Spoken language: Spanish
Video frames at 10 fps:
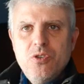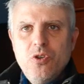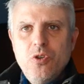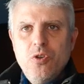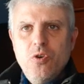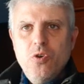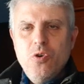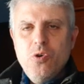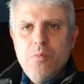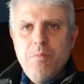
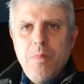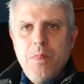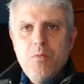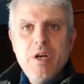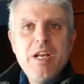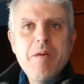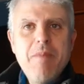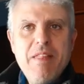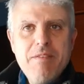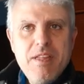todo un
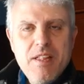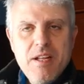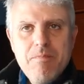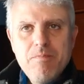enigma de vida.